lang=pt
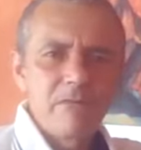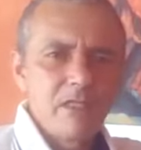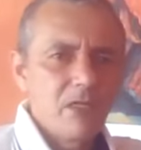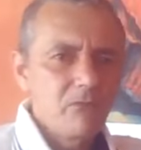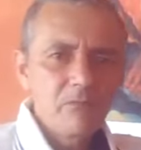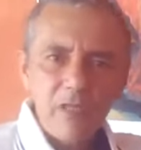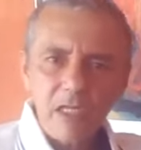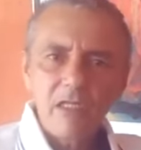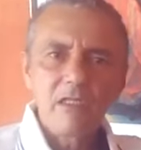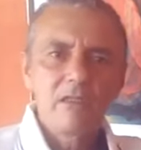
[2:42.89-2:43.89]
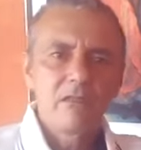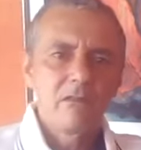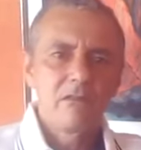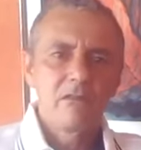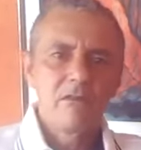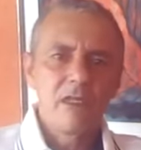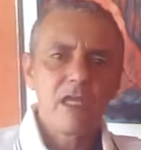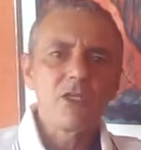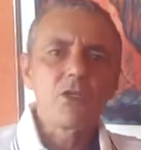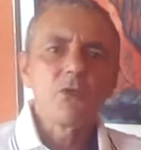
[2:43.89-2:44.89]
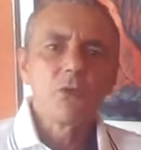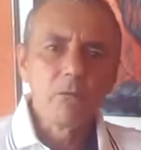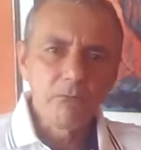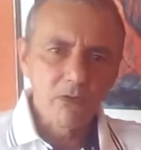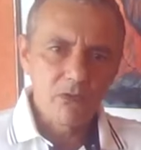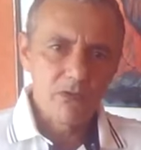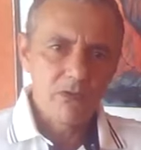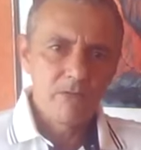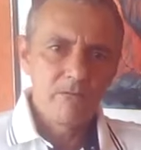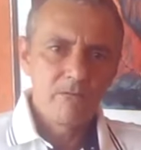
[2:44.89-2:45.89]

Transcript: não têm escrúpulos